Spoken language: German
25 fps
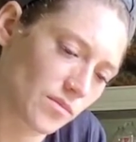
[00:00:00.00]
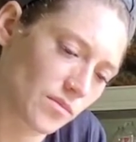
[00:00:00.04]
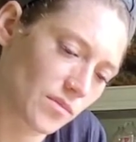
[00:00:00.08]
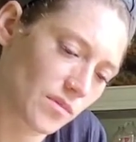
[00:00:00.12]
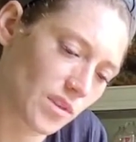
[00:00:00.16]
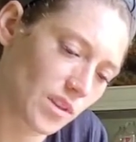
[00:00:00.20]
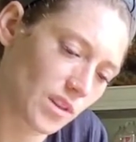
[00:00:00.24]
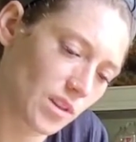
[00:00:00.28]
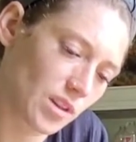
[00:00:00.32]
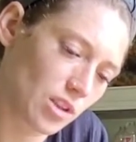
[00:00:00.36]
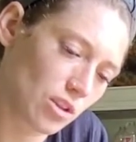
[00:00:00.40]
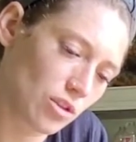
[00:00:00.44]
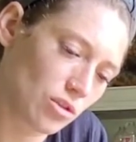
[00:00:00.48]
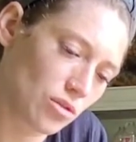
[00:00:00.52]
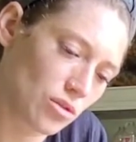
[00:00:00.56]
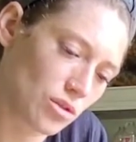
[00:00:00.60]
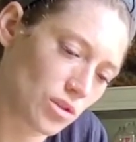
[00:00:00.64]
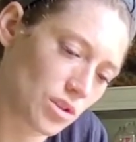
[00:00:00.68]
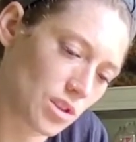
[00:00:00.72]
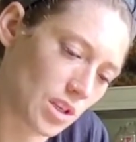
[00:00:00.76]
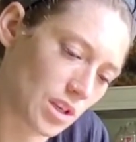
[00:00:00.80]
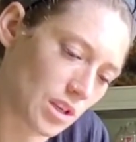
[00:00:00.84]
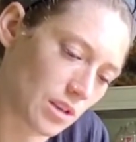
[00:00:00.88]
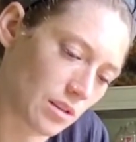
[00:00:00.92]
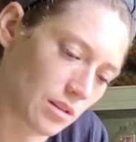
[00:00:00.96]
und die
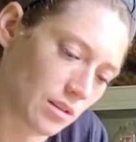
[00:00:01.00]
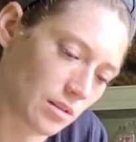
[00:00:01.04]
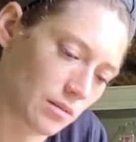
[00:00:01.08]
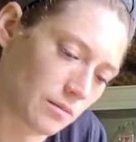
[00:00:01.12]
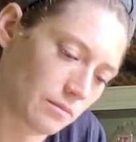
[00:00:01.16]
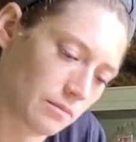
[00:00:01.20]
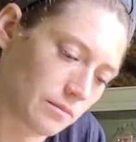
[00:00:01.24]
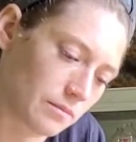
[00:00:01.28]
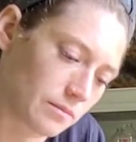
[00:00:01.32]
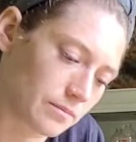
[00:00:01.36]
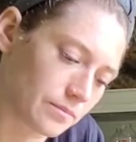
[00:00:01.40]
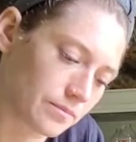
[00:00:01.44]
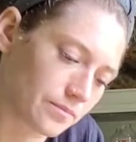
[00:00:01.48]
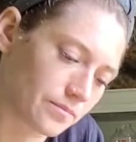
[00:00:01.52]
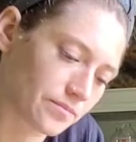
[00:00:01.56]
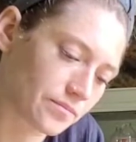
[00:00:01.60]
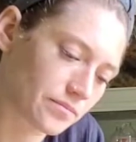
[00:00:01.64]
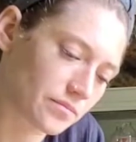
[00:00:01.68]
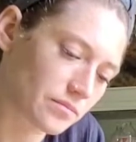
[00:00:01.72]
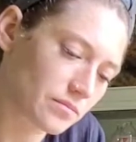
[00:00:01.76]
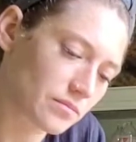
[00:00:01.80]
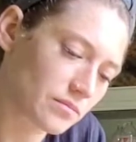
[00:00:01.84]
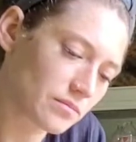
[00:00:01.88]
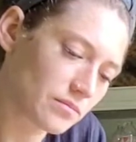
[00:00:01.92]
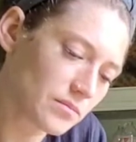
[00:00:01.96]
Sterne.
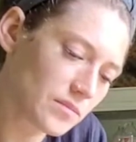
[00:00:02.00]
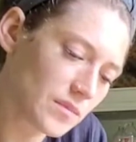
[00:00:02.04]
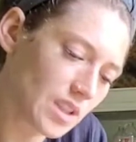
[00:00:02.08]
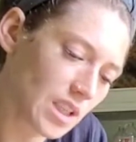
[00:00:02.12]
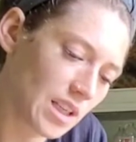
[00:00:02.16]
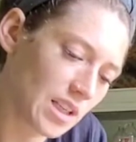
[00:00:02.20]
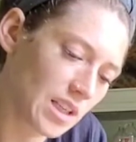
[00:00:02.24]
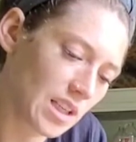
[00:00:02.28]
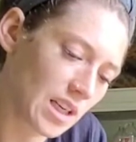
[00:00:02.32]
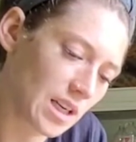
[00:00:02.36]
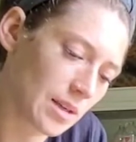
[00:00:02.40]
Ihr